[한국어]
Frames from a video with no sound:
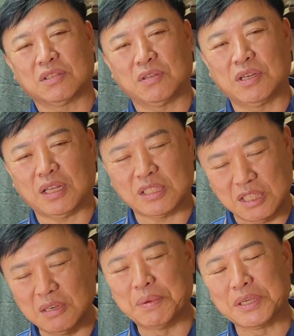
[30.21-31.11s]
또 이렇게
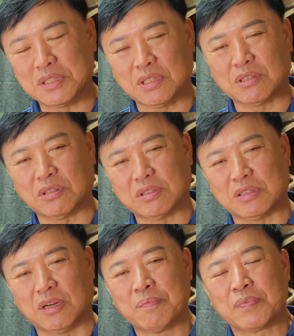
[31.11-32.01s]
질병적으로
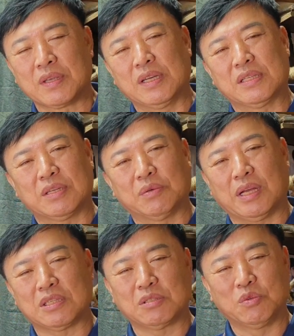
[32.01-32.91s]
그죠? 그래서
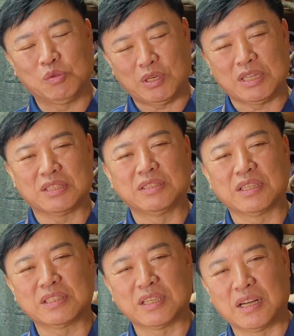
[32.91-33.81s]
우리가 지금 우크라
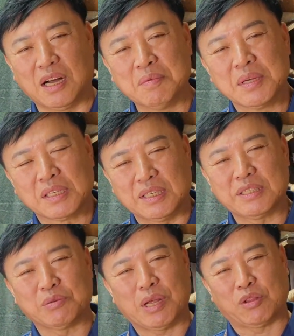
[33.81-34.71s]
전쟁처럼
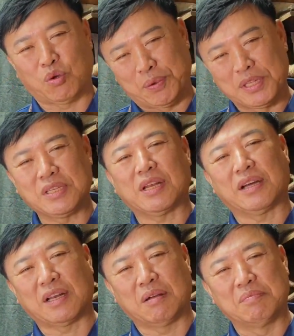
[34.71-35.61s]
그것을 우리가 도병제라
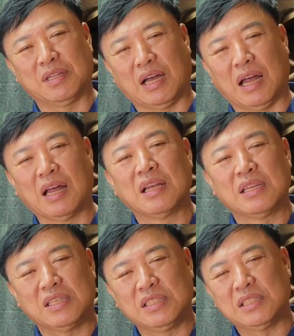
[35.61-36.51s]
그럽니다.
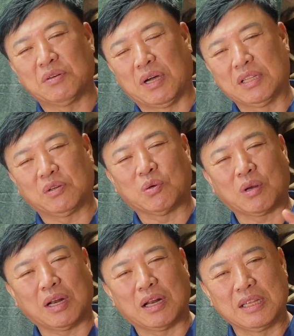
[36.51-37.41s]
현재 와 있는
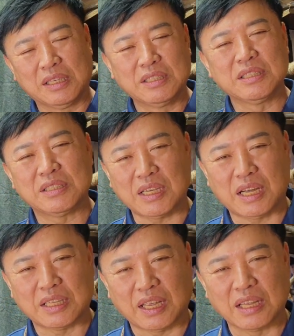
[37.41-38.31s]
코로나는
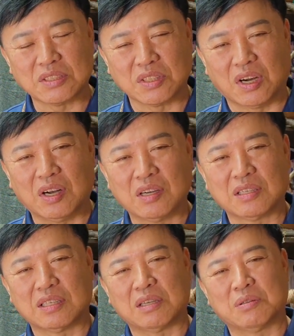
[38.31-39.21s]
영여제가 되겠죠.
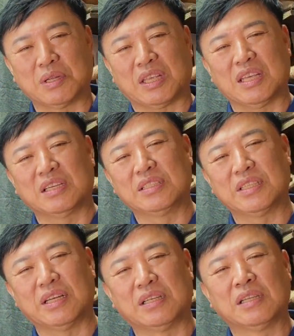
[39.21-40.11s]
그러고 우리
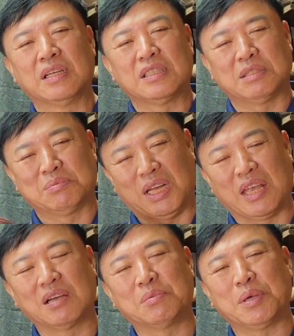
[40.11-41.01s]
기근제는 지금
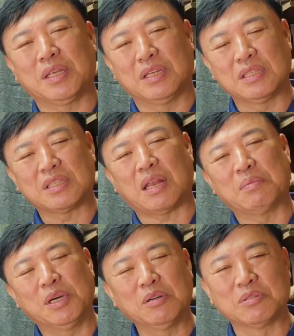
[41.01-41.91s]
자영업이와 이런
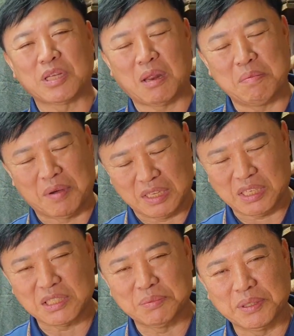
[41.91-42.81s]
사람이 어려운 사람이 많지
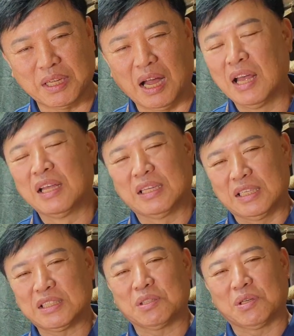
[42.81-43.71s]
않습니까?
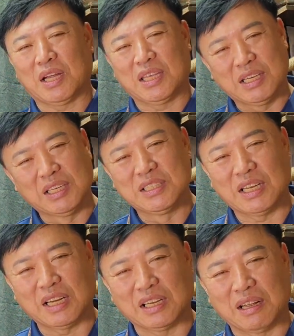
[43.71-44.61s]
이것을 우리가
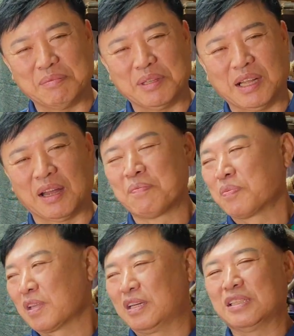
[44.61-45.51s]
기근제라 그럽니다.
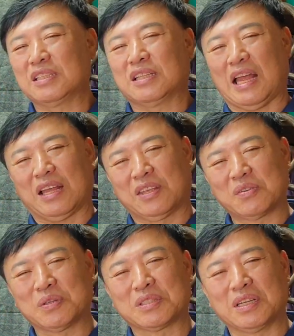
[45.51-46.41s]
그것을
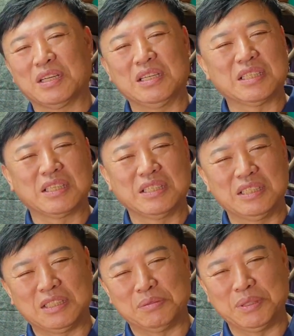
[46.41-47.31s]
다겪어서
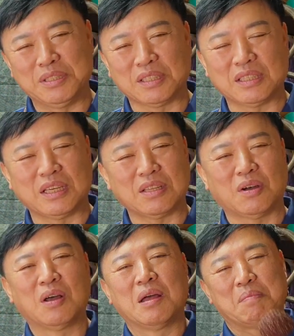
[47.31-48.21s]
2022년
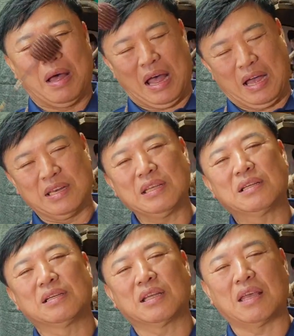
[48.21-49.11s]
그래도 많이
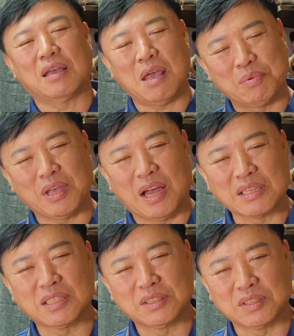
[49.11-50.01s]
그렇게 회복이
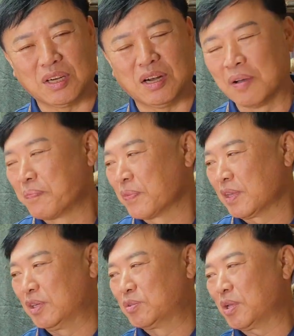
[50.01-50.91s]
하셨죠.
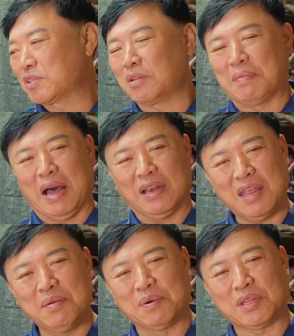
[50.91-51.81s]
그 중에서도 많이
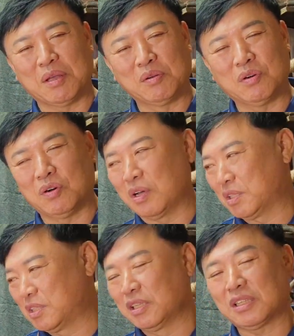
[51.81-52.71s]
회복된 거
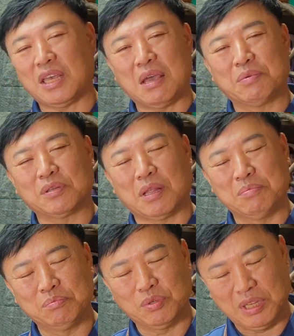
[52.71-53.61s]
적게
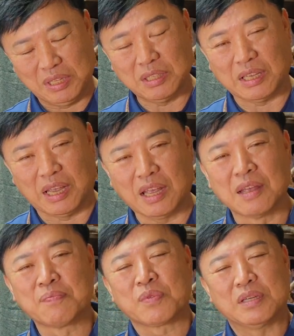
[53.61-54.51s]
회복된 분이 있는데
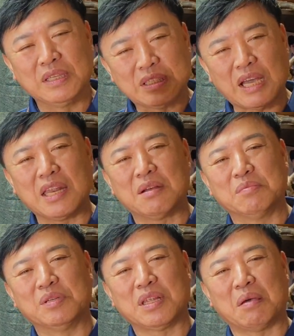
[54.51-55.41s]
그 차이는
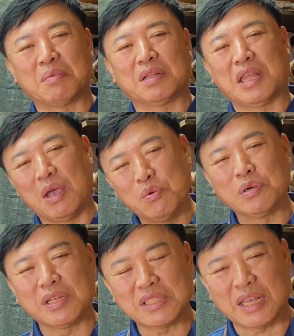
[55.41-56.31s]
뭐냐면
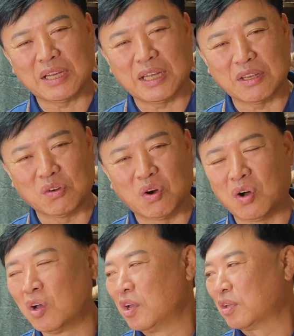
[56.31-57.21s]
대운의 차이가
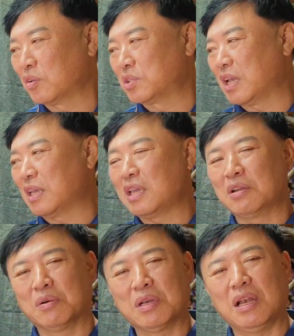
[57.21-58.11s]
있고 또
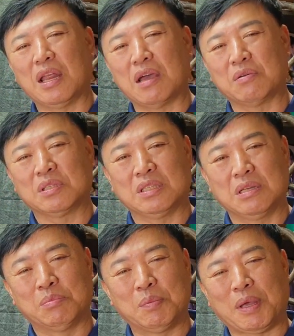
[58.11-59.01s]
생년월일에 이
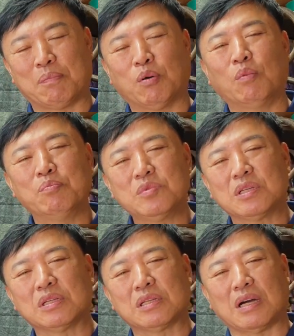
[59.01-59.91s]
뭡니까 봄,
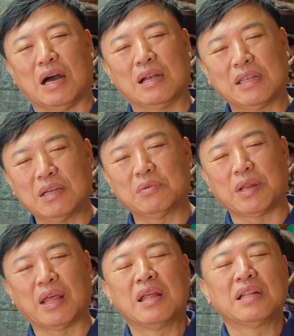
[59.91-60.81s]
여름, 가을,
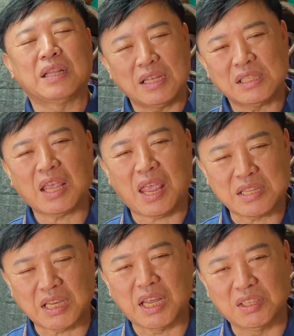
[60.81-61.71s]
겨울에 태생의
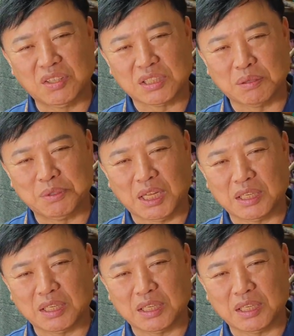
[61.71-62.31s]
차이도 있습니다.